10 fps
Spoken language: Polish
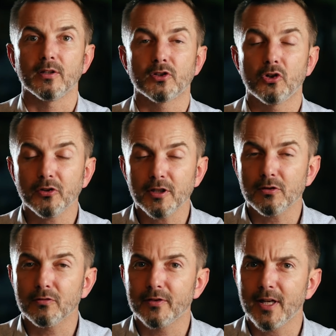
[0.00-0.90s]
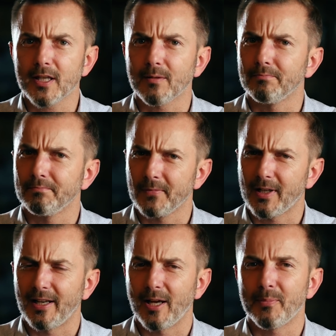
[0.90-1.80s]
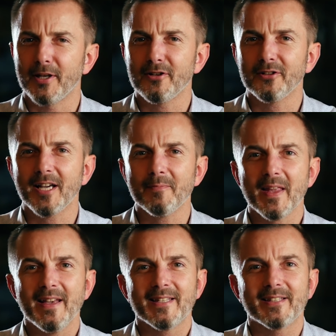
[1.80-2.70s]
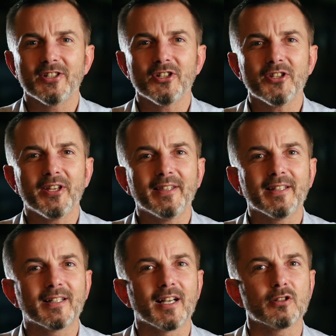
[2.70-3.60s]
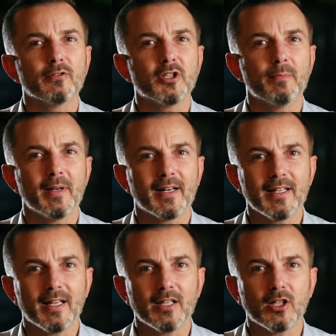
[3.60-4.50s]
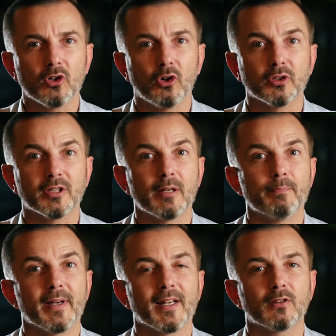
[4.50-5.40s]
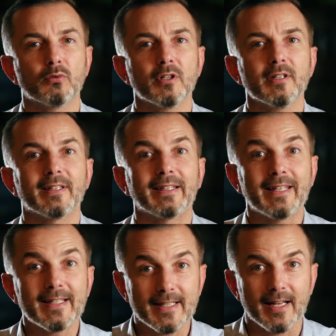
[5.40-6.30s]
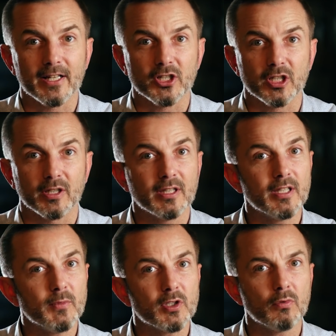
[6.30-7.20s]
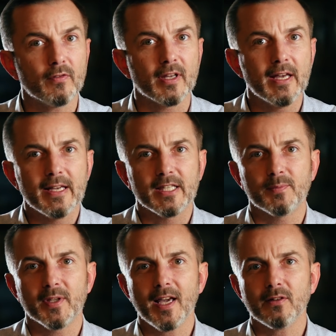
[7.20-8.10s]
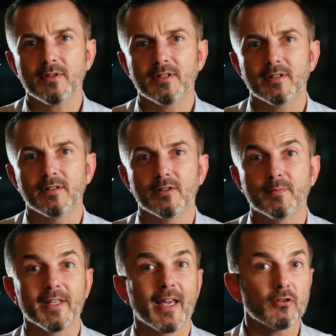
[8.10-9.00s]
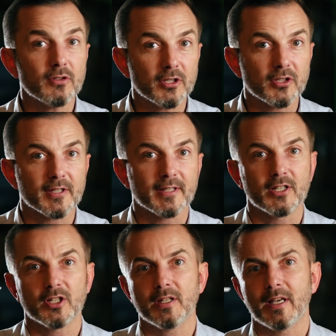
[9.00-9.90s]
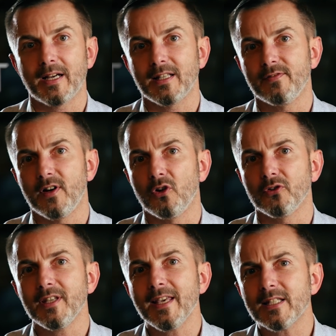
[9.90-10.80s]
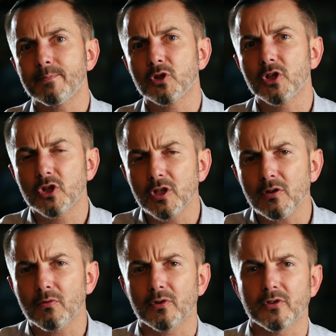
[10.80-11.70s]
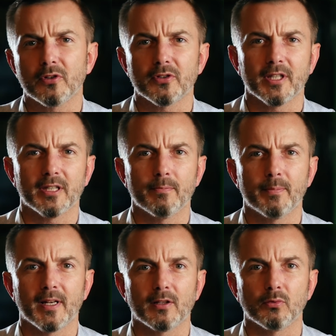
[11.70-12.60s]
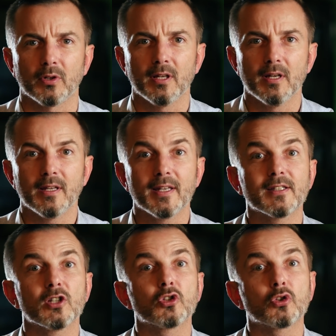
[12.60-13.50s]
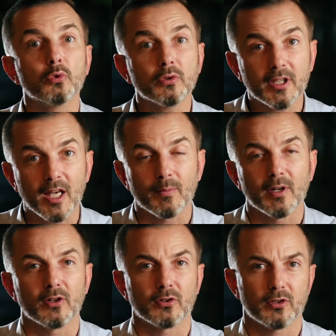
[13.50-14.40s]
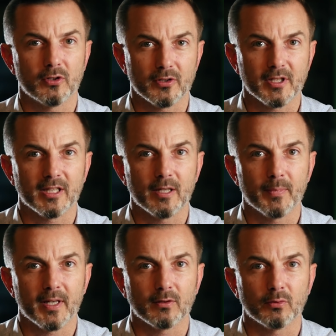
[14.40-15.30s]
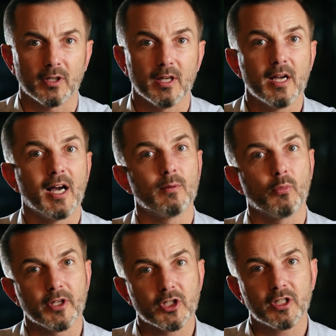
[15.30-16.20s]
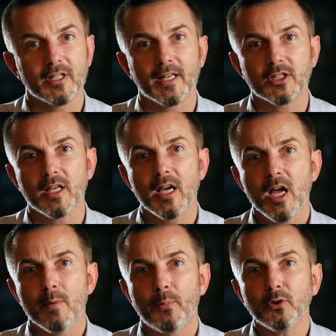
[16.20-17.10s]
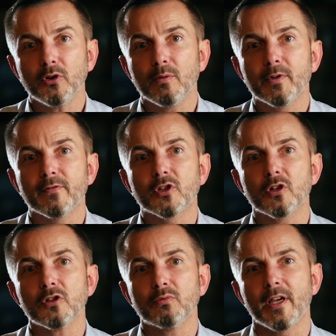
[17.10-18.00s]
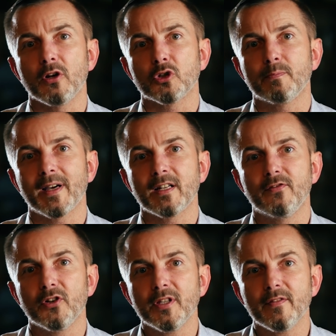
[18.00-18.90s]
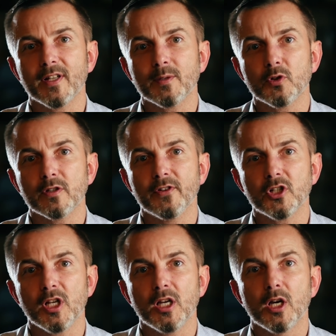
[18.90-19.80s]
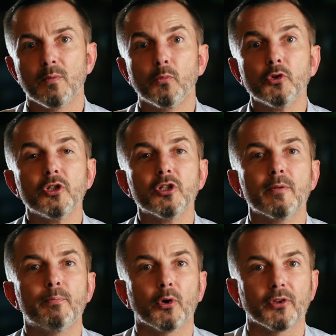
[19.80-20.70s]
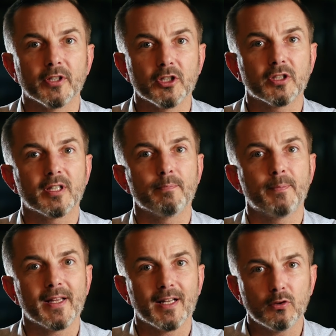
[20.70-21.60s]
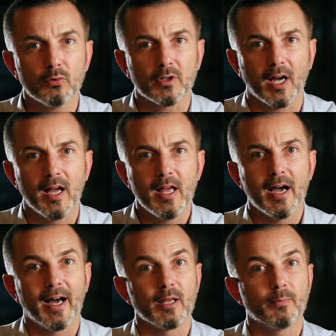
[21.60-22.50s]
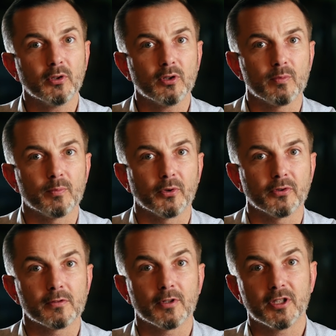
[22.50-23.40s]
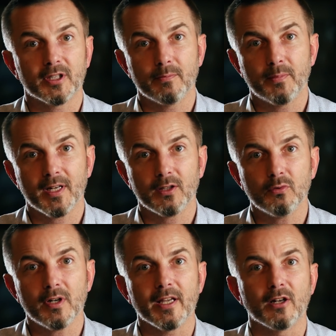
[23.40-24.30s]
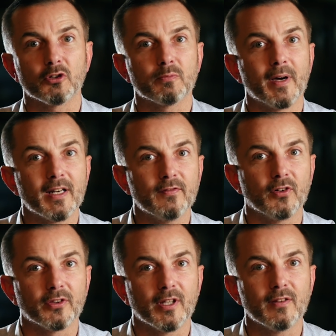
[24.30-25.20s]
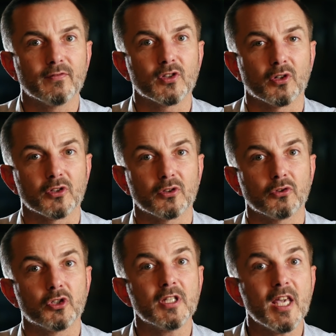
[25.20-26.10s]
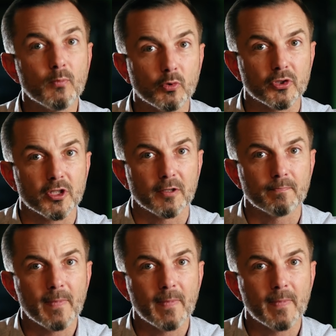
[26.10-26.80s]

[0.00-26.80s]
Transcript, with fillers: Zgodnie z równaniem dla Peyrona stężenie innych gazów cieplarnianych od temperatury nie zależy. Innymi słowy, e, zmieniające się stężenie H2O nie jest przyczyną rosnącej temperatury, jest skutkiem rosnącej temperatury. Albo jeszcze inaczej, po to, by wzrosła ilość pary wodnej w atmosferze, musi się podnieść temperatura, ale po to, by podniosła się temperatura, ilość pary wodnej wzrosnąć nie musi.